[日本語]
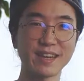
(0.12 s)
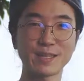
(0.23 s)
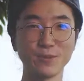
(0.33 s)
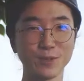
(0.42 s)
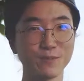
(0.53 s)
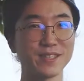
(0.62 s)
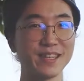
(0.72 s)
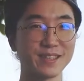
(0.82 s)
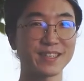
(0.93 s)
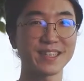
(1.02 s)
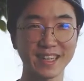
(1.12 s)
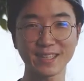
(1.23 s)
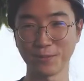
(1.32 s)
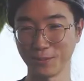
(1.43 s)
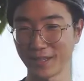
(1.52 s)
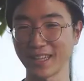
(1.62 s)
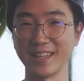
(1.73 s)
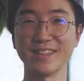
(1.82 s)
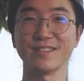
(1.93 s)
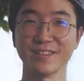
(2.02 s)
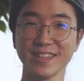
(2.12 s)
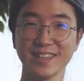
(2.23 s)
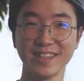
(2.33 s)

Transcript: 学問の道に歩きたいと思ってたんですよね。